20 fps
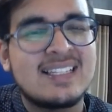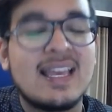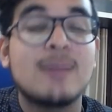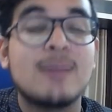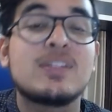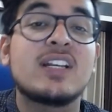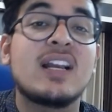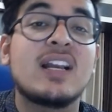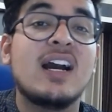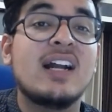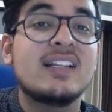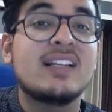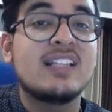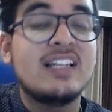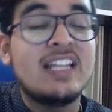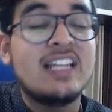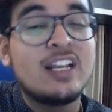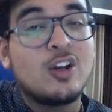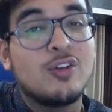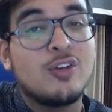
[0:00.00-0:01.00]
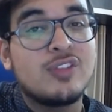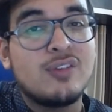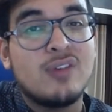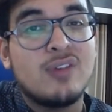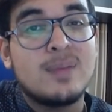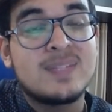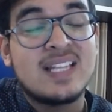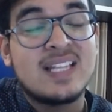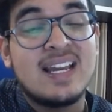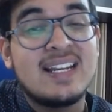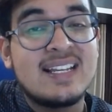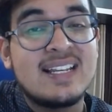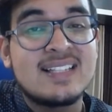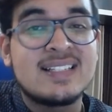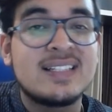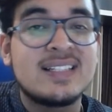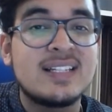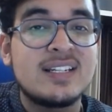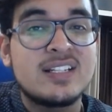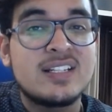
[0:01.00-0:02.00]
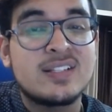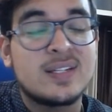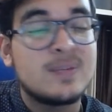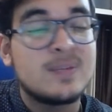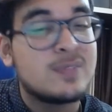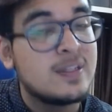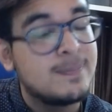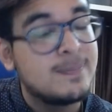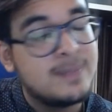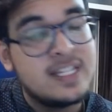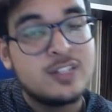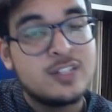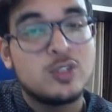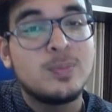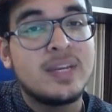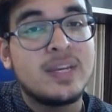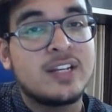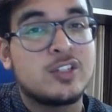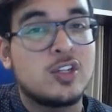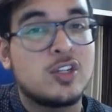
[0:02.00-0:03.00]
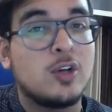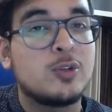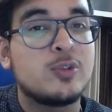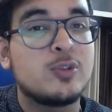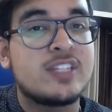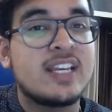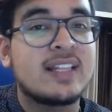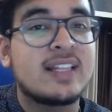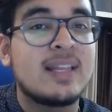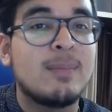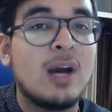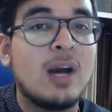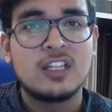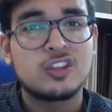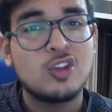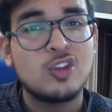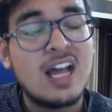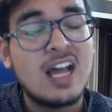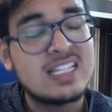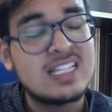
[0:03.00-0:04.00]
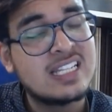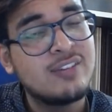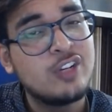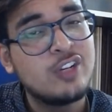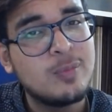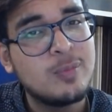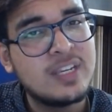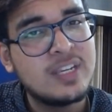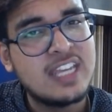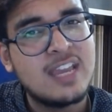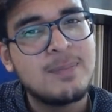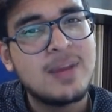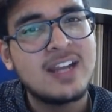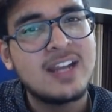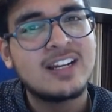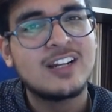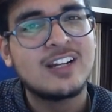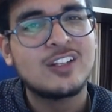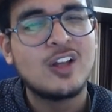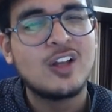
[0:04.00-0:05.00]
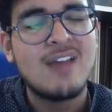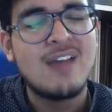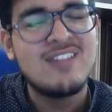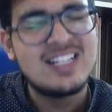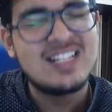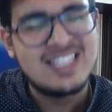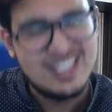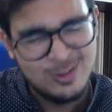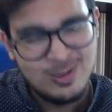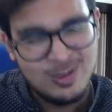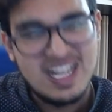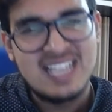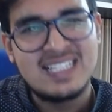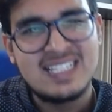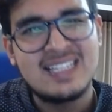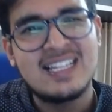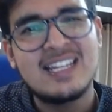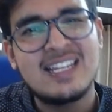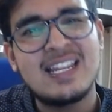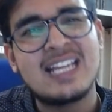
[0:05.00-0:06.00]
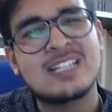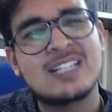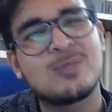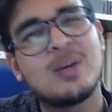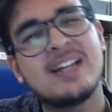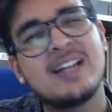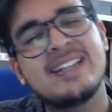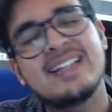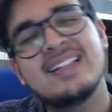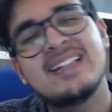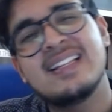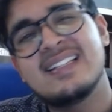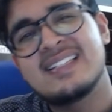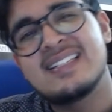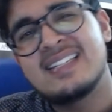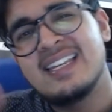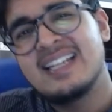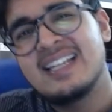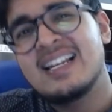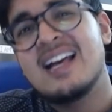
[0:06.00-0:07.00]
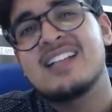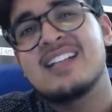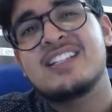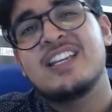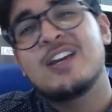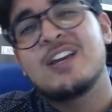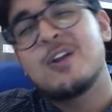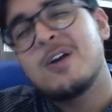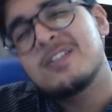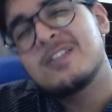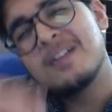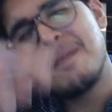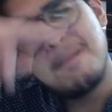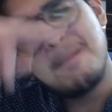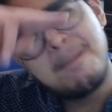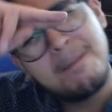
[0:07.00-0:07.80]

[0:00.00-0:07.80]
कैप्चर कार्ड द लिंक ऑफ द वेबसाइट इज इन द डिस्क्रिप्शन प्लीज डू मेक श्योर टू चेक दम आउट तो आज का वीडियो में यही पेन करता हूँ आई विल सी यू गाइज इन द नेक्स्ट स्मार्ट टिल देन स्टे क्लासी एंड ऑसम